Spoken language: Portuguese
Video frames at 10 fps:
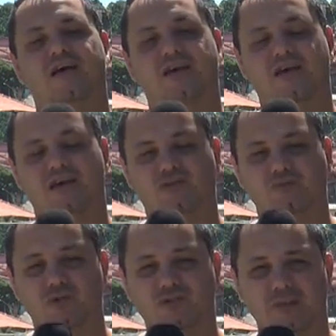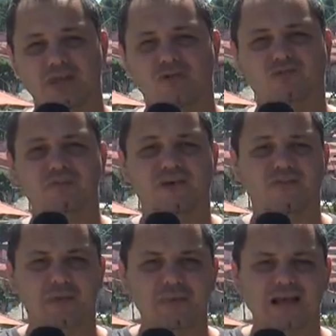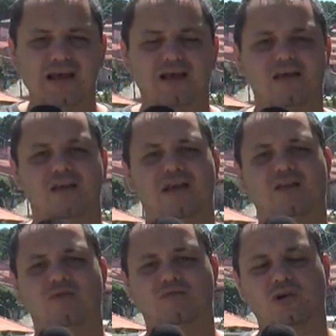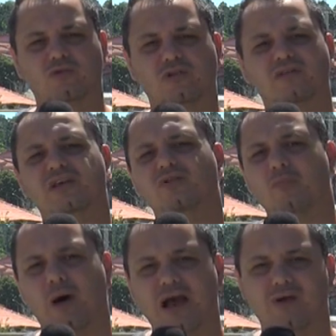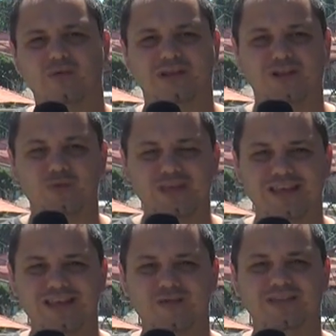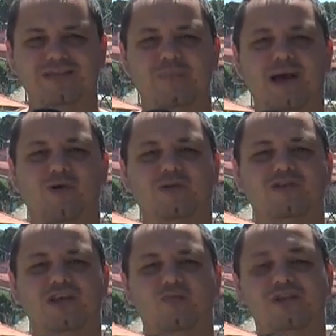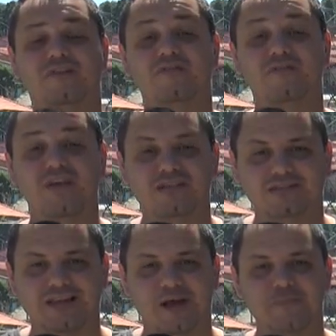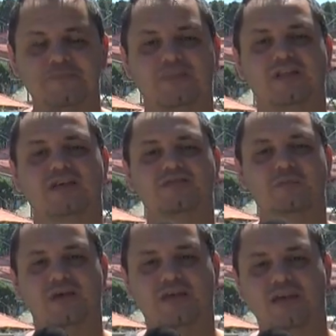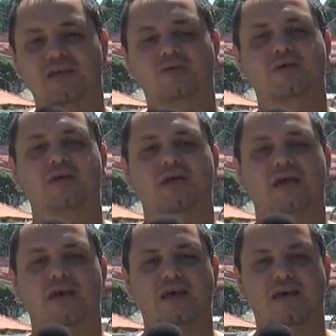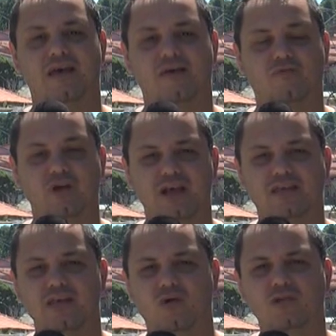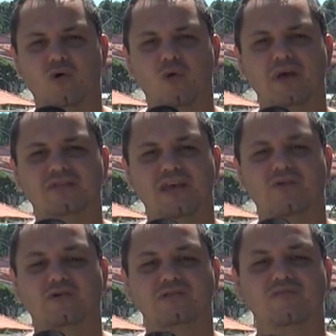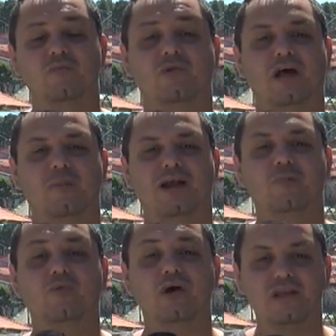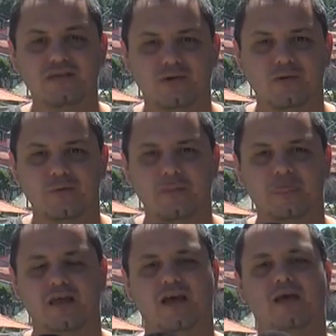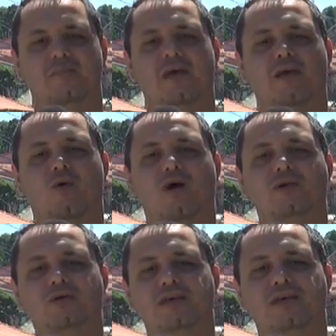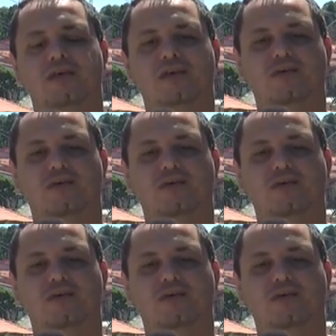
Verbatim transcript: é, os meus amigos, minha família, é, são todos aqui do bairro da Dominguinho. Esse bairro é onde eu tenho muita vivência. Desde pequeno, é, foi aqui onde eu comecei, inclusive, o meu trabalho político. É, me recordo que